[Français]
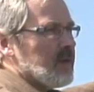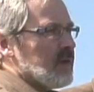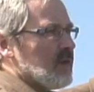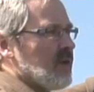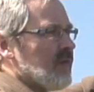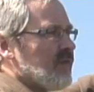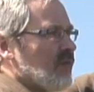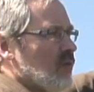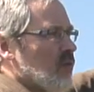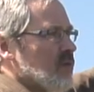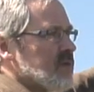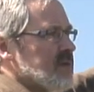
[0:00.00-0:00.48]

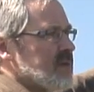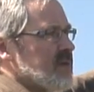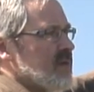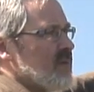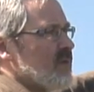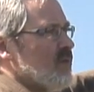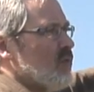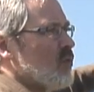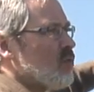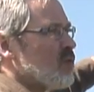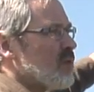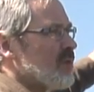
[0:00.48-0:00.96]
Les Français
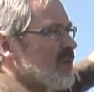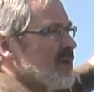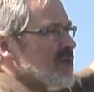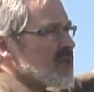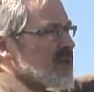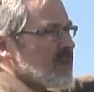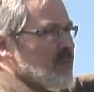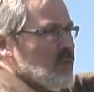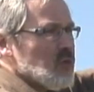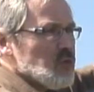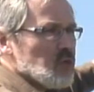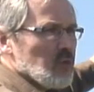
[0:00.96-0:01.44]

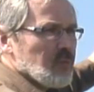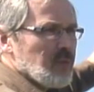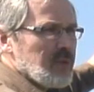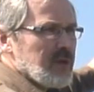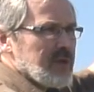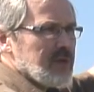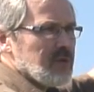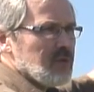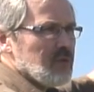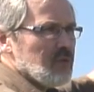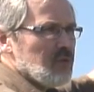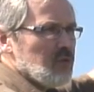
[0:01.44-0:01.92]
marchent un peu sur le
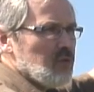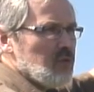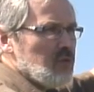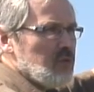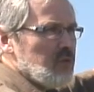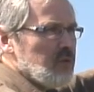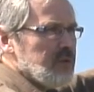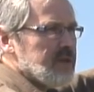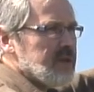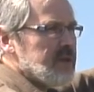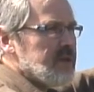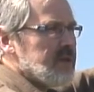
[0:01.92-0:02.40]

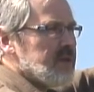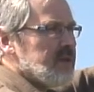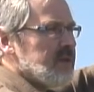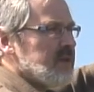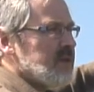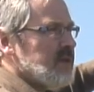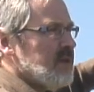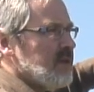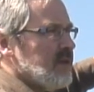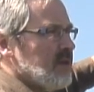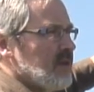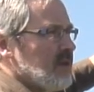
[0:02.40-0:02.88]
plateau. Il y a
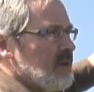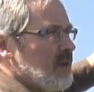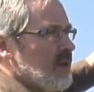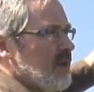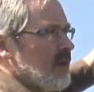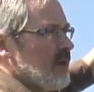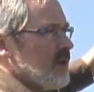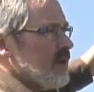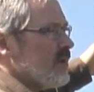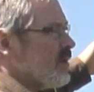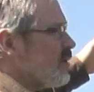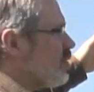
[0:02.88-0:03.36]
des,
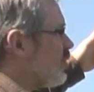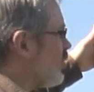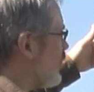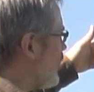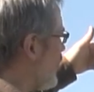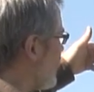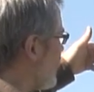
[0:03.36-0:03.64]
euh,